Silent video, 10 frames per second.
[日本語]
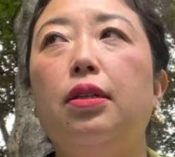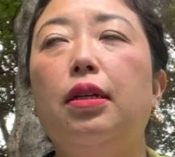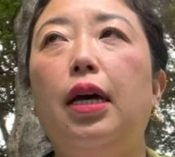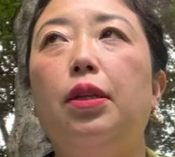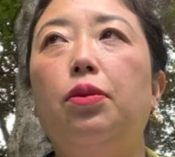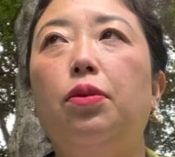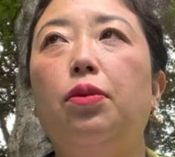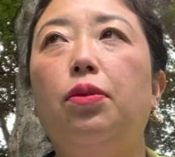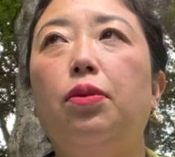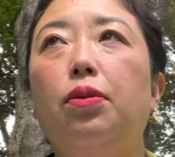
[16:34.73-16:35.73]
あ
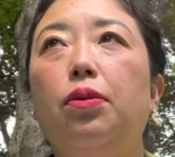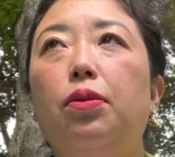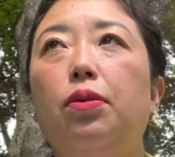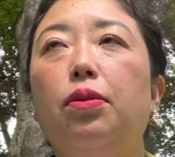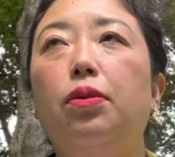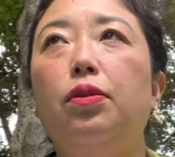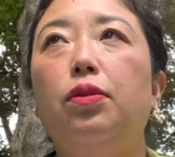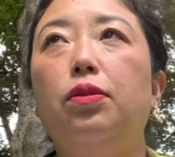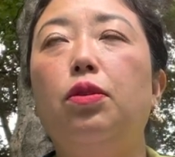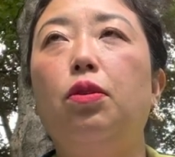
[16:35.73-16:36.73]

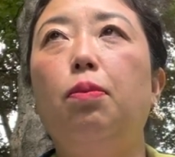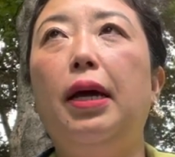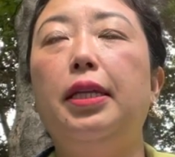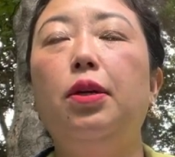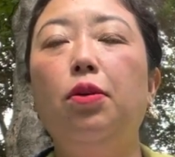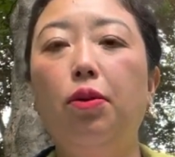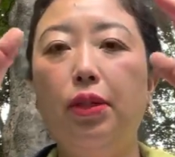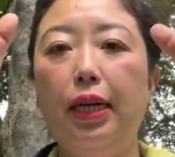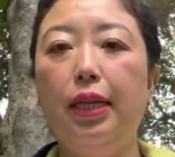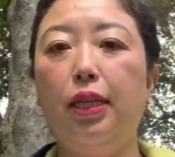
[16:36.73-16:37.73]
のー、そのまあ日本語
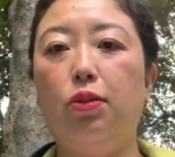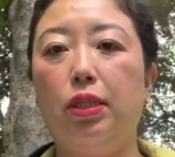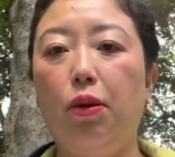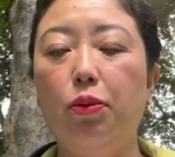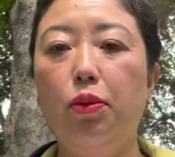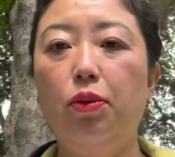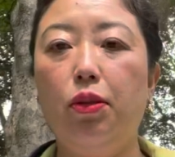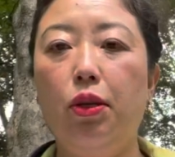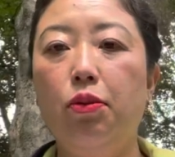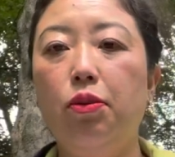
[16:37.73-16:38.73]
だけだとさほとんど
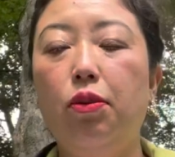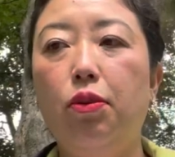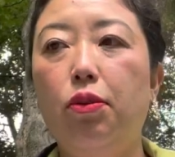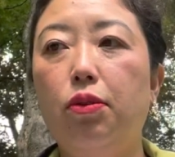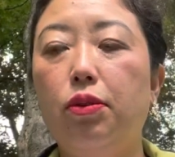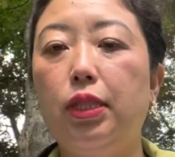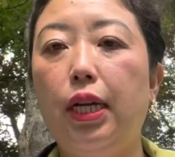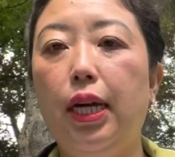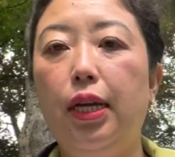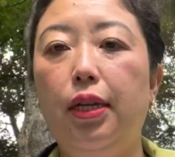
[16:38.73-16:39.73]
日本の
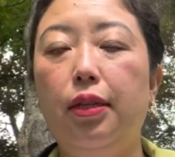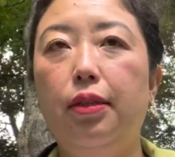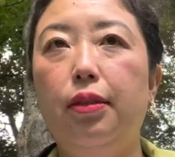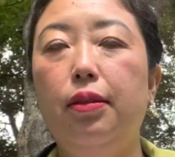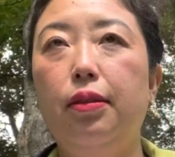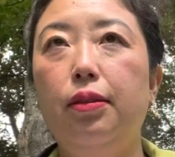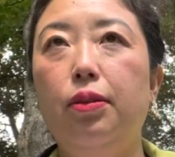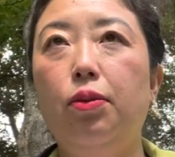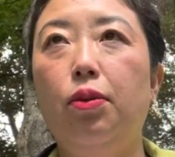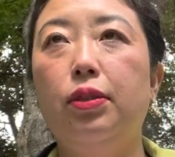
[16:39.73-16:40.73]
社会
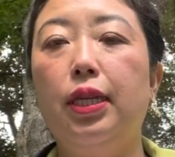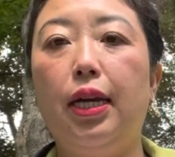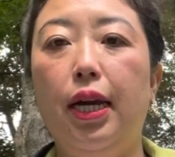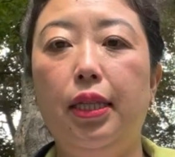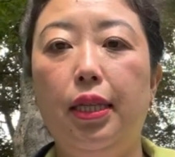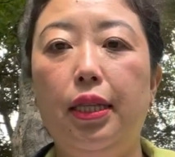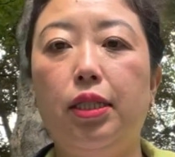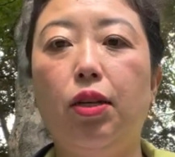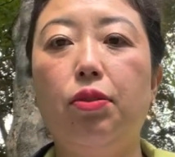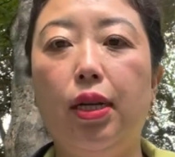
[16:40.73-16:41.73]
の世界になっ
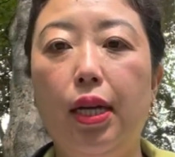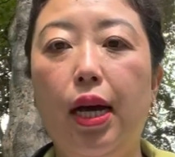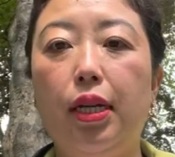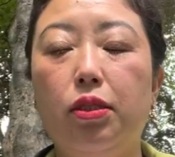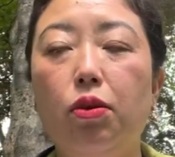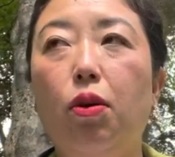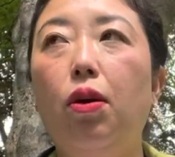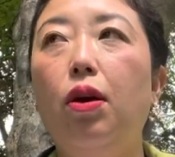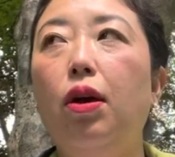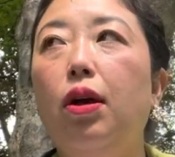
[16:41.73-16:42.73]
ちゃうからそ
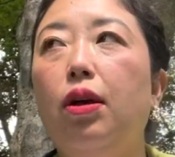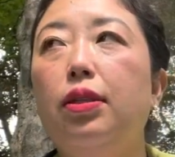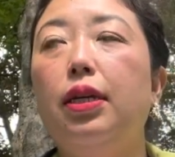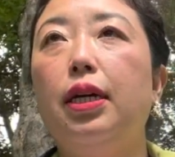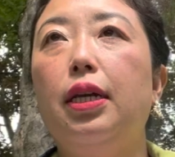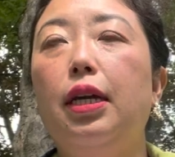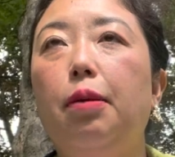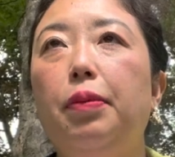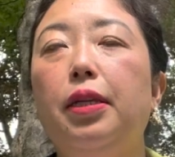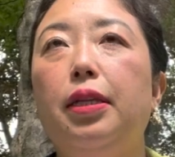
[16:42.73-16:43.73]
うだから
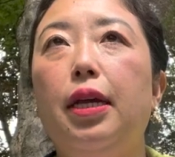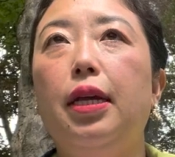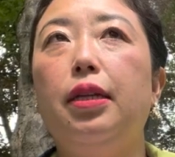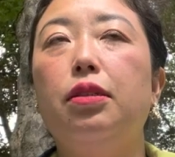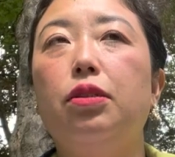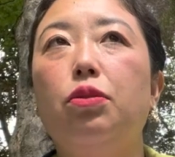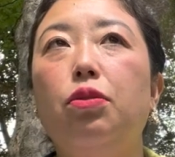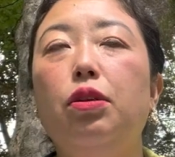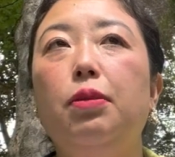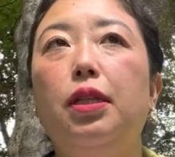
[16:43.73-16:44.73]
やっぱりね、
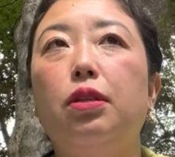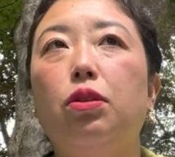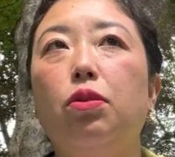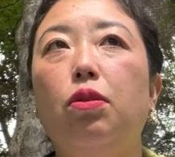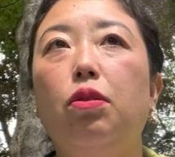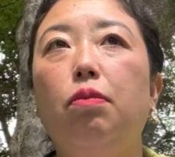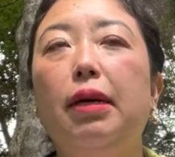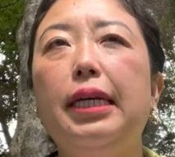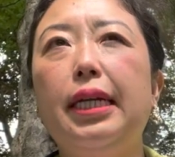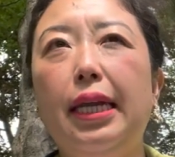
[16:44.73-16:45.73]
そういう意味で、その、
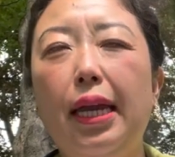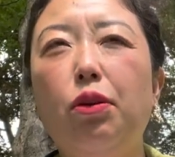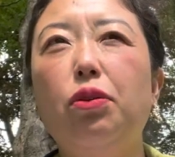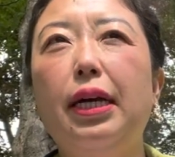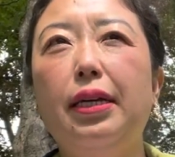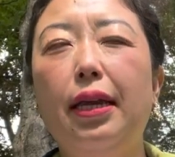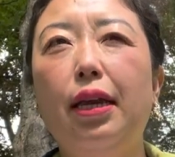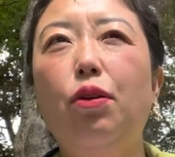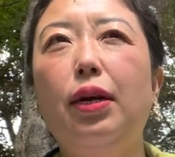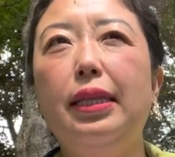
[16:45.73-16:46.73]
まあだから英語が、
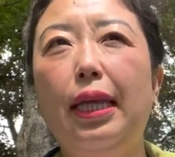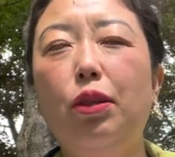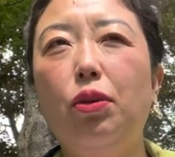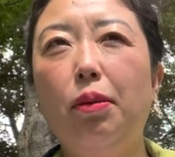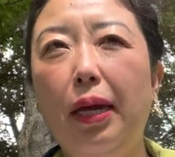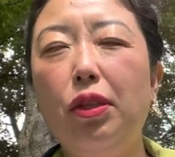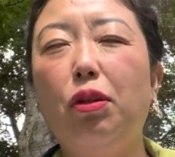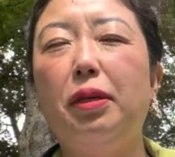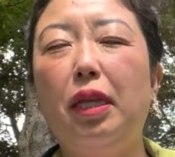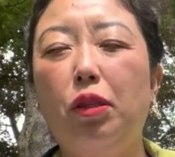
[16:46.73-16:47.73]
英語が手っ取り早いと
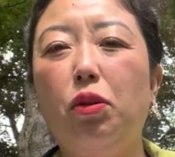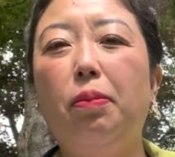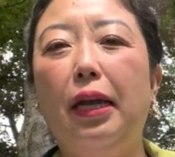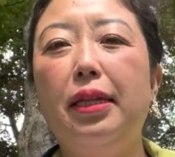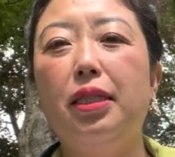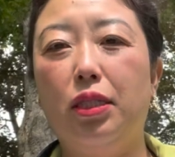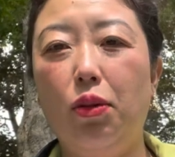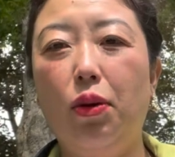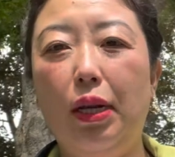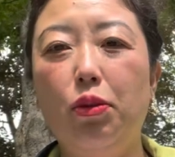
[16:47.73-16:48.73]
いえば手っ取り早いんです
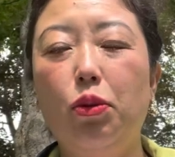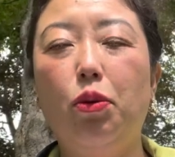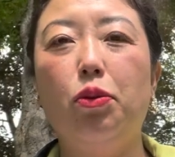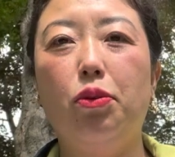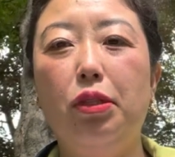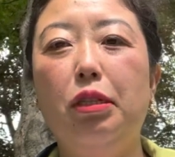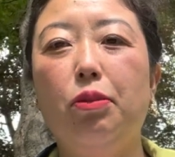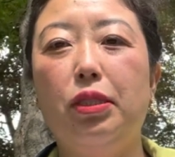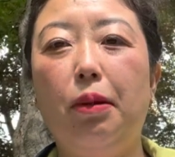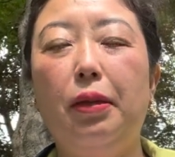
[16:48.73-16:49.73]
よ。あの、どこの国で
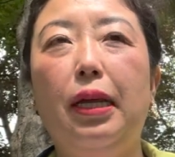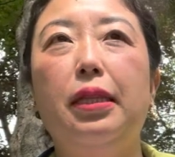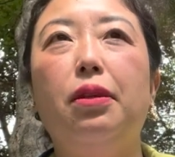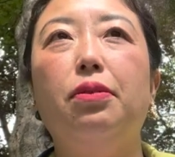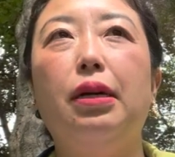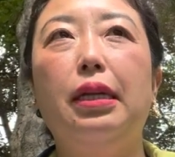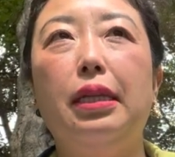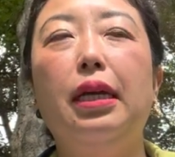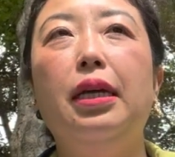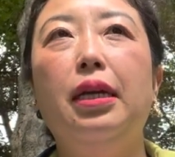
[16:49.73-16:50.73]
も喋られてるから
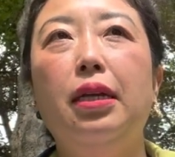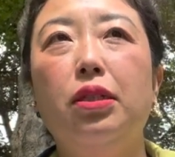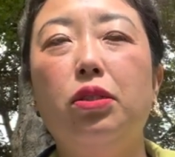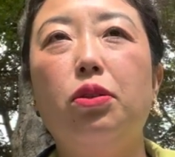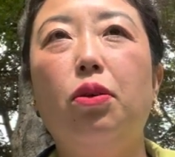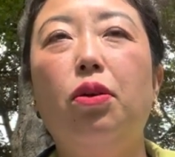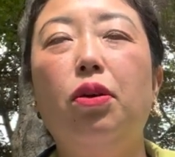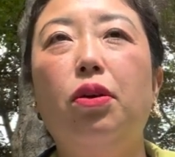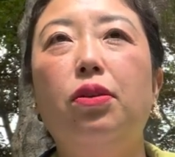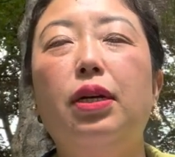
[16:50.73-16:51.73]
ね。そ
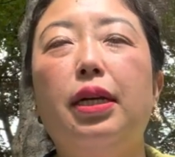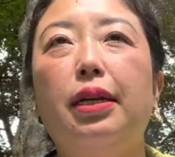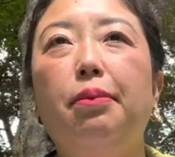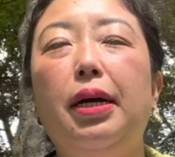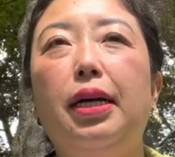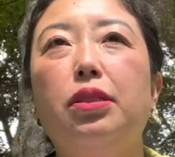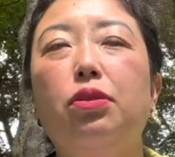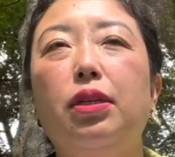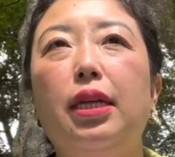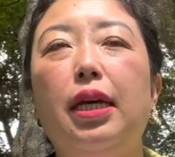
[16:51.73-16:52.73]
う。だからまあ、
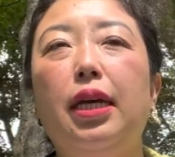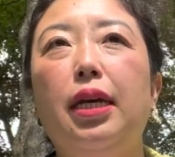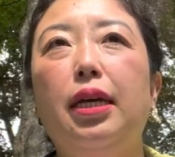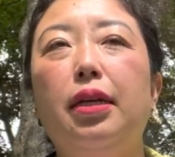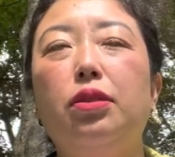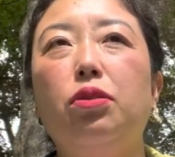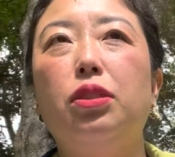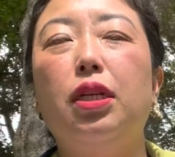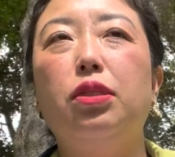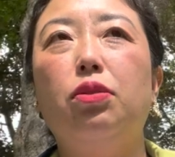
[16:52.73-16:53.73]
それで、そ
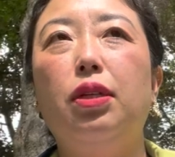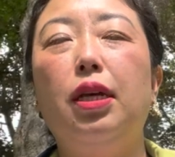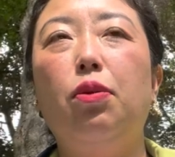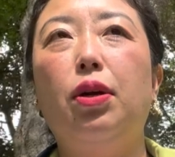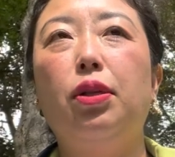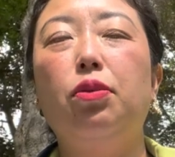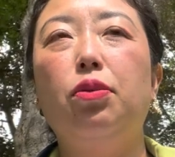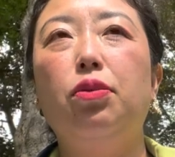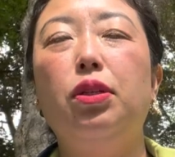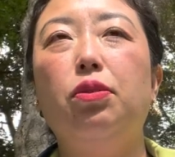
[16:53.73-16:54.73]
したらそれで他
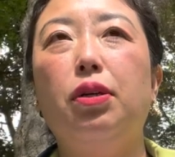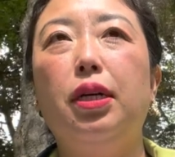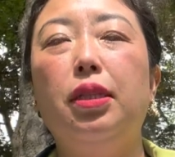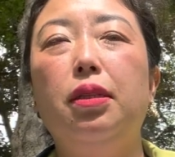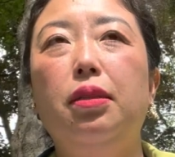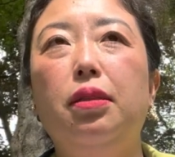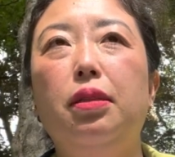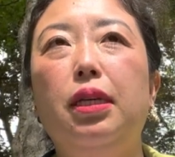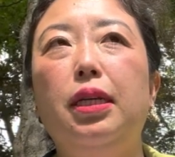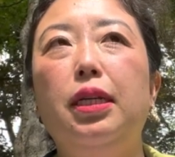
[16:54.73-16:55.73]
の国とか
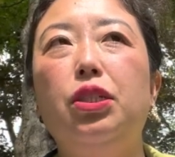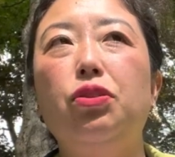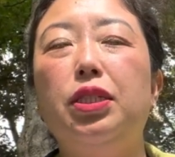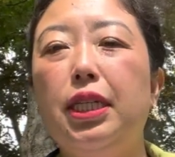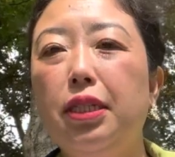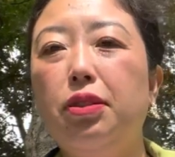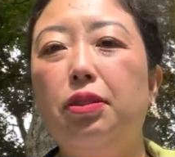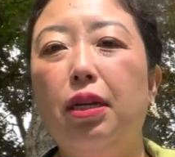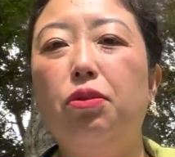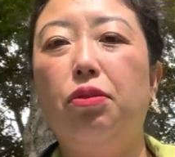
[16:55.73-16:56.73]
に移住しやす
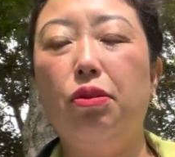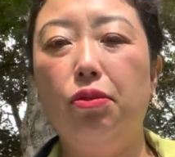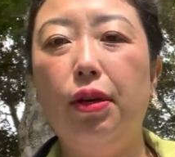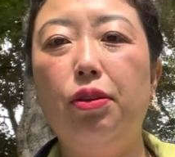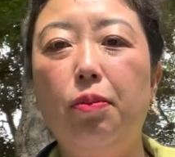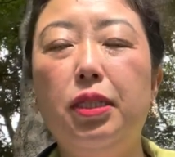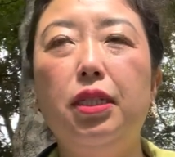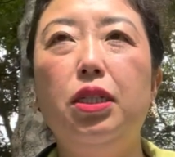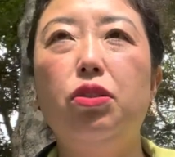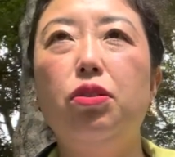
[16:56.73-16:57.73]
くなるっていうのはあるんで、別
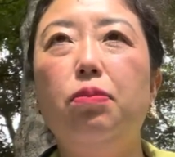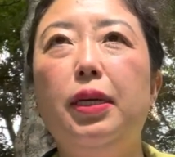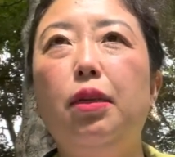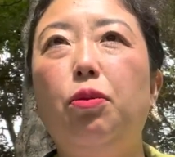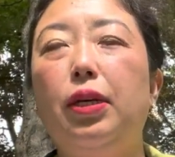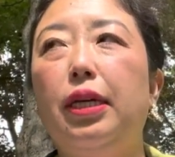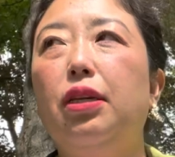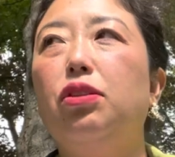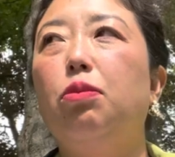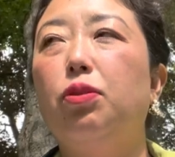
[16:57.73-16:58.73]
に移住までも行か
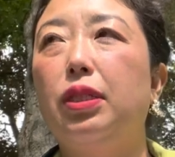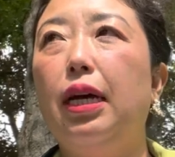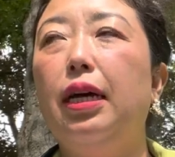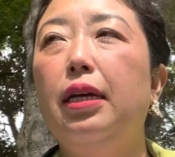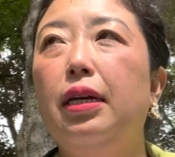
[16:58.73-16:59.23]
なくてもさ、